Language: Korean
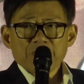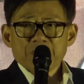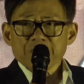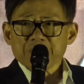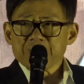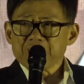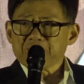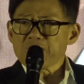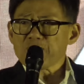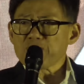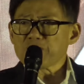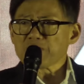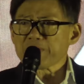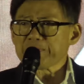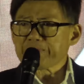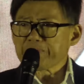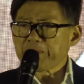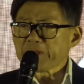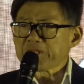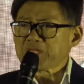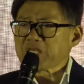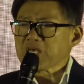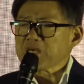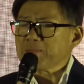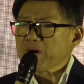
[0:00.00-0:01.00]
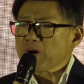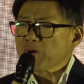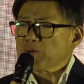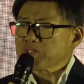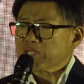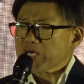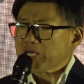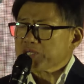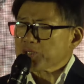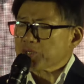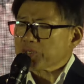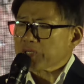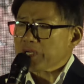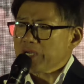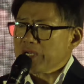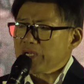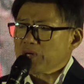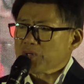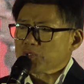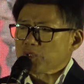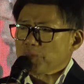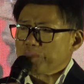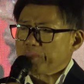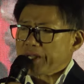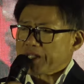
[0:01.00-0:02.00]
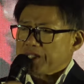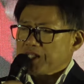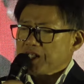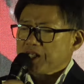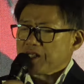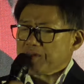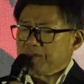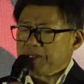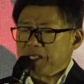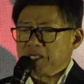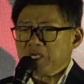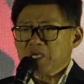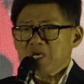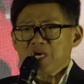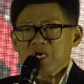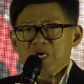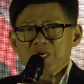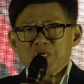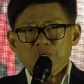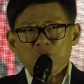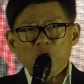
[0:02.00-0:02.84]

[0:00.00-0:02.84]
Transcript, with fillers: 그러니까 우리가 패트김하고 대적을 하려고 그러는데 패티김이